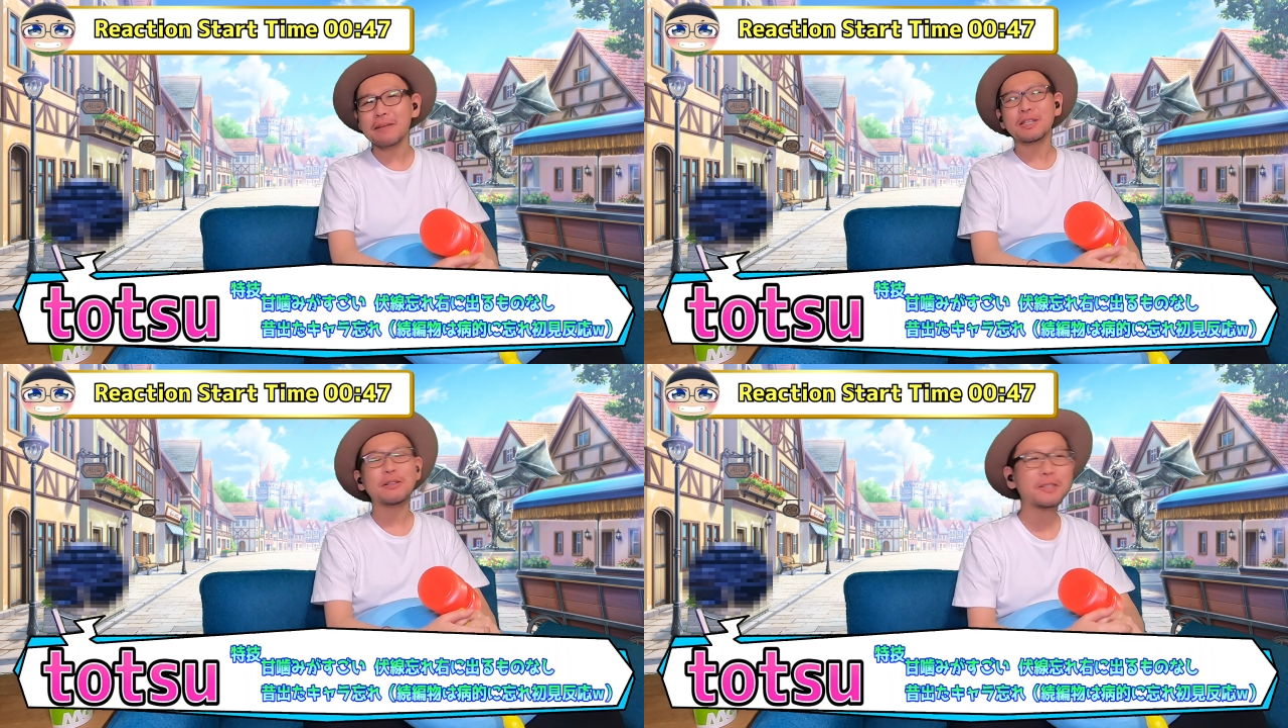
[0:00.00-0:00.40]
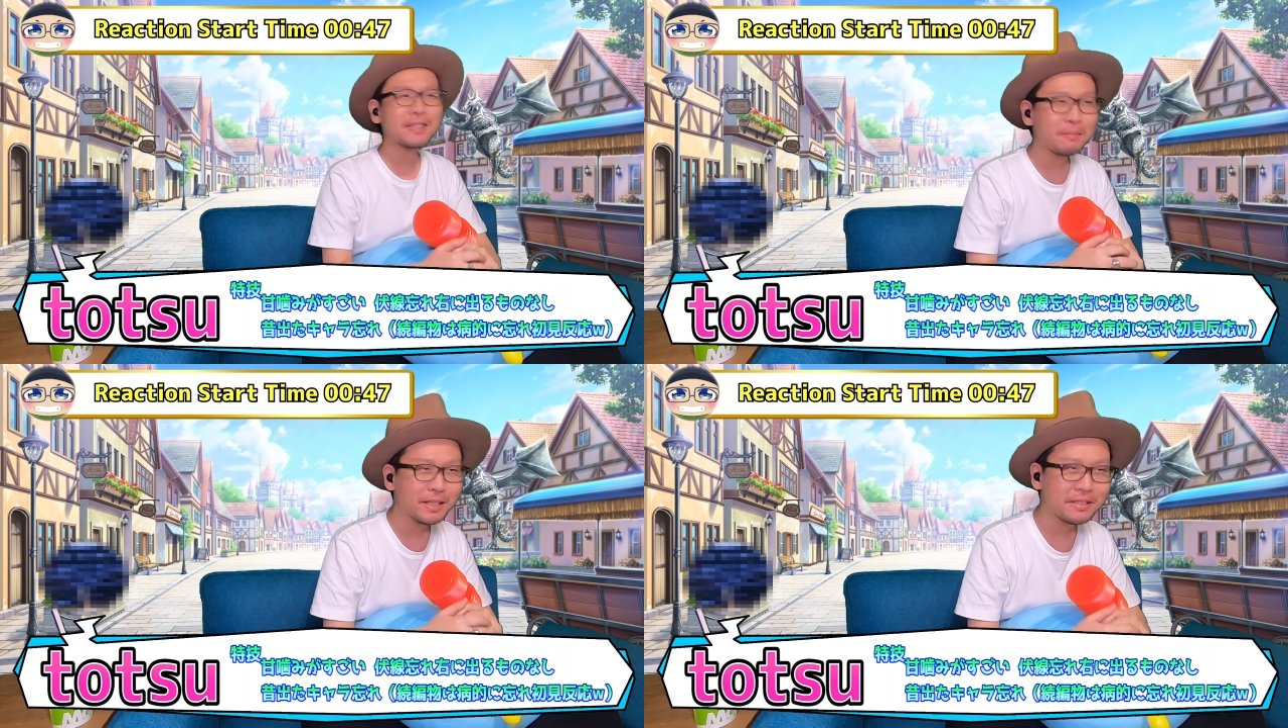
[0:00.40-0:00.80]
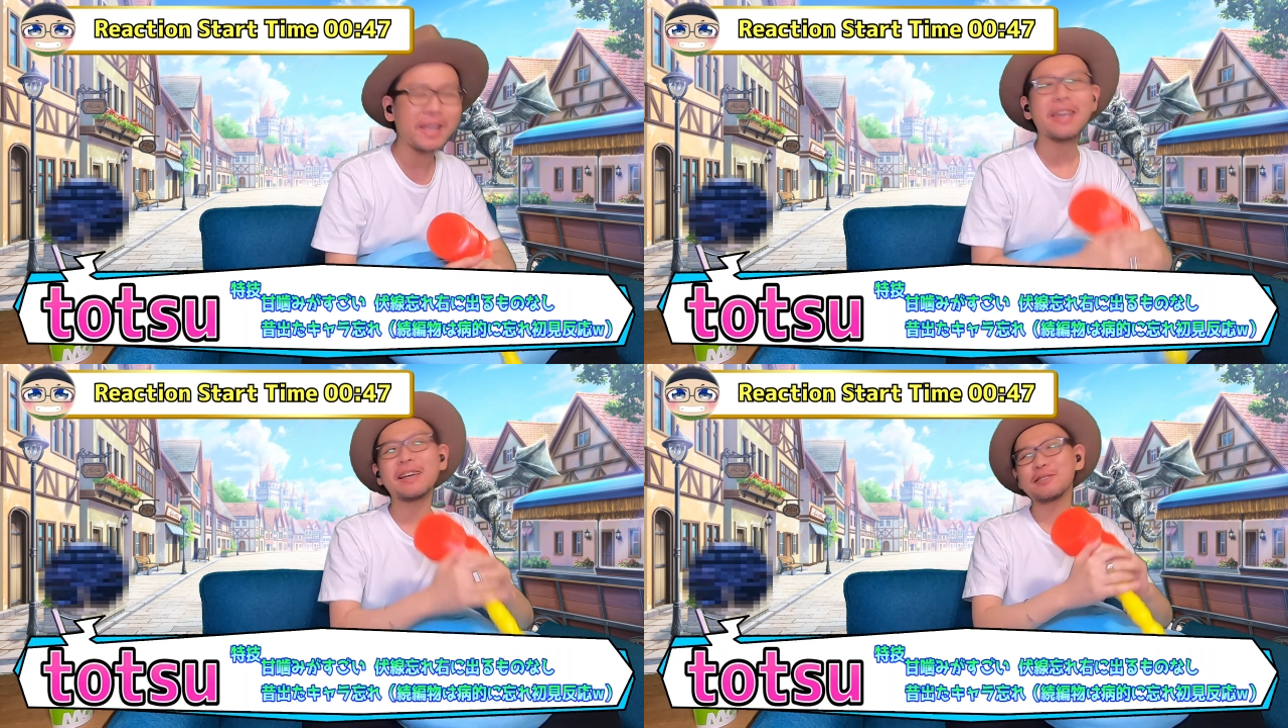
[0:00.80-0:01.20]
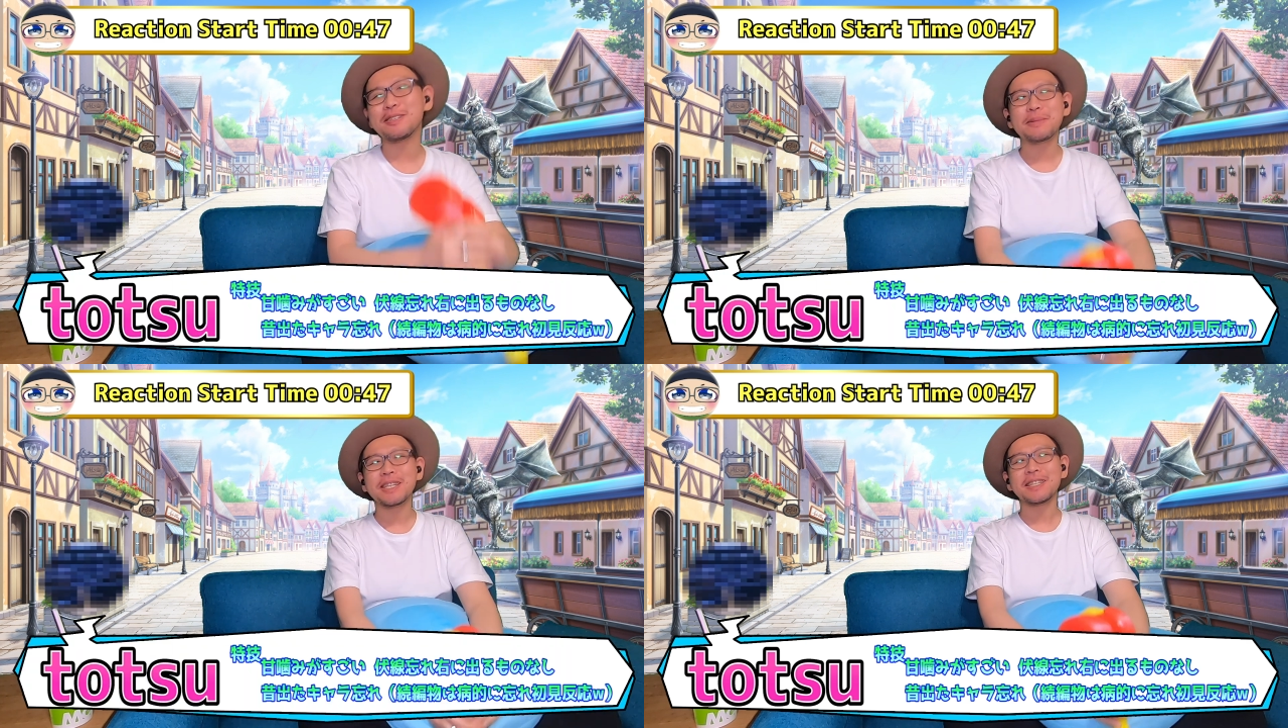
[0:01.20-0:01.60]
ライムどうしてさんびゃくねん、えー、こ
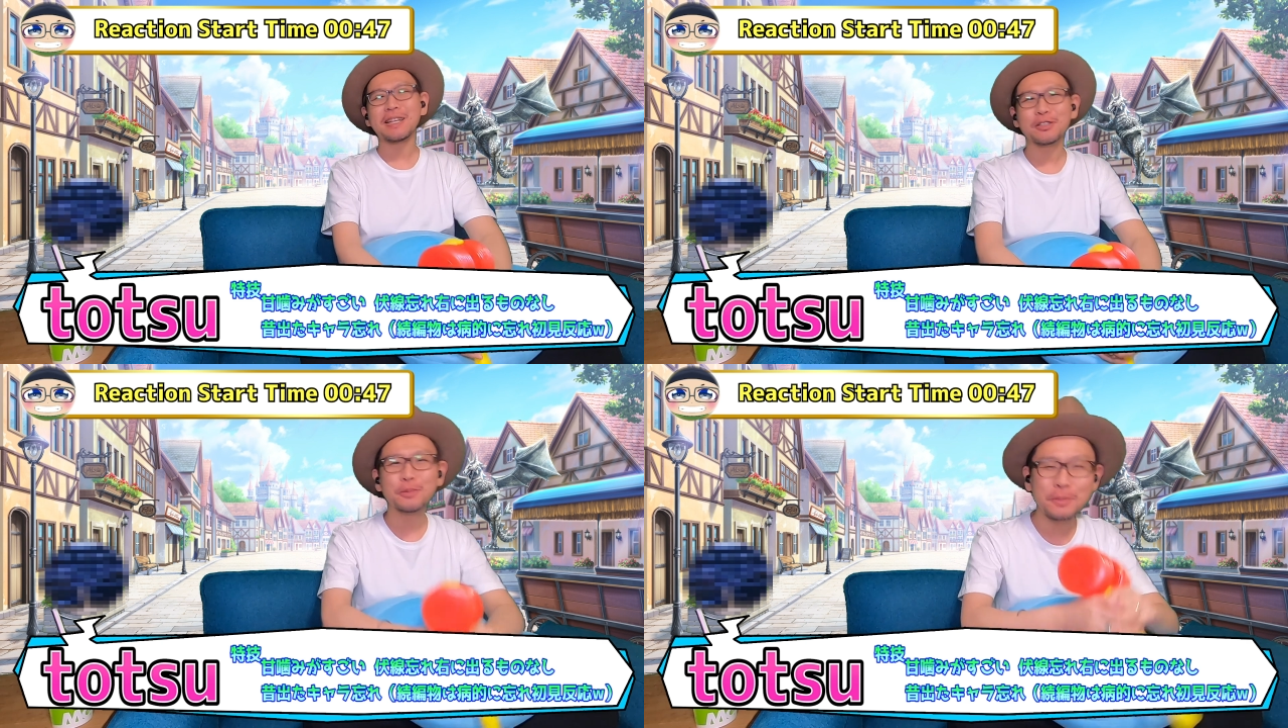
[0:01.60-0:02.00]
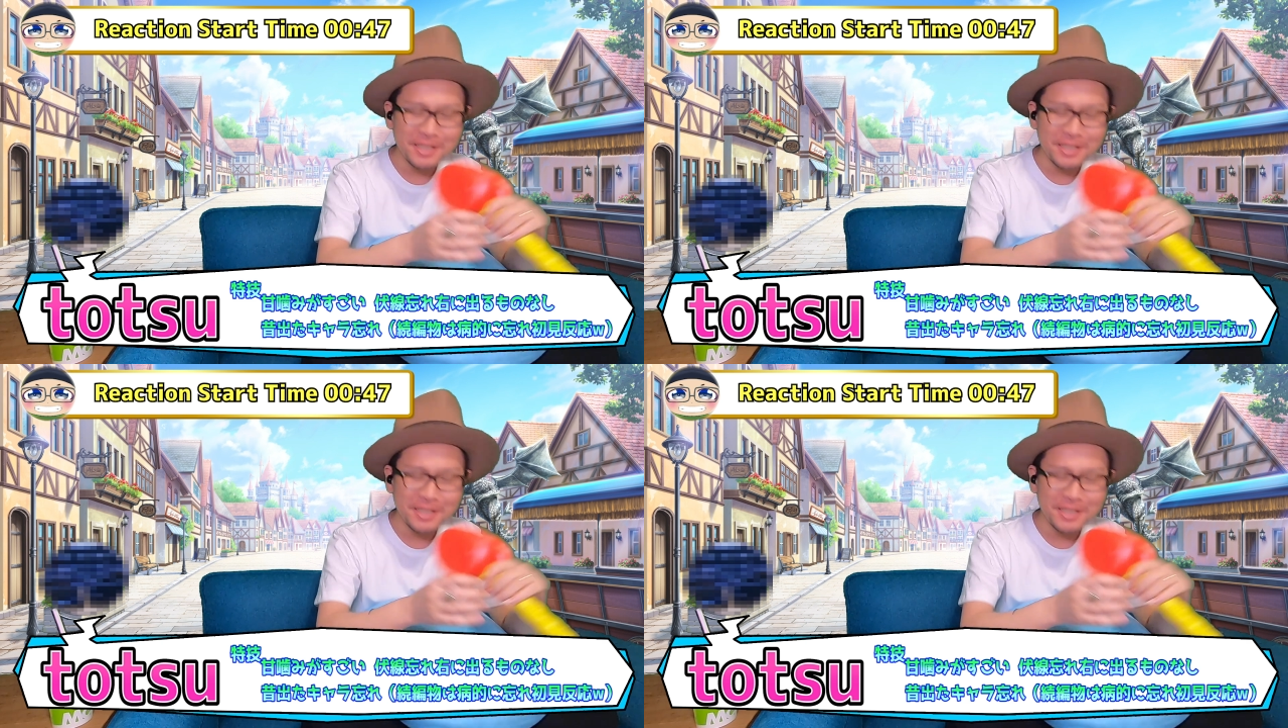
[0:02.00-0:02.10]
ちら見ていきたいと思い